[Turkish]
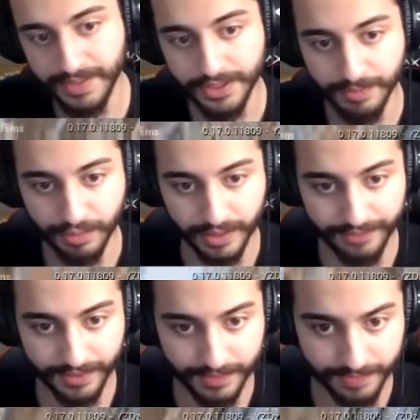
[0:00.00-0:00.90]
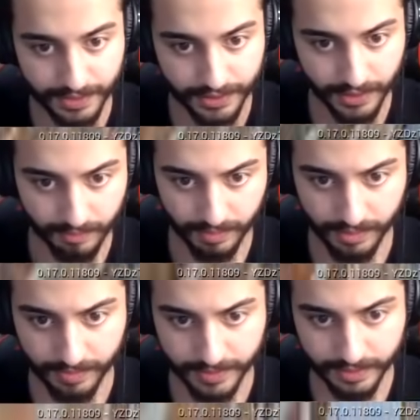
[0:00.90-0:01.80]
bitince buradaki fight bitince...
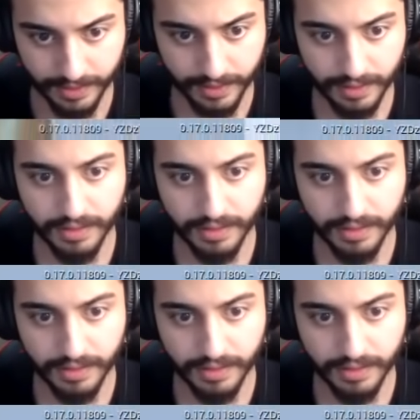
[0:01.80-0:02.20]
Abi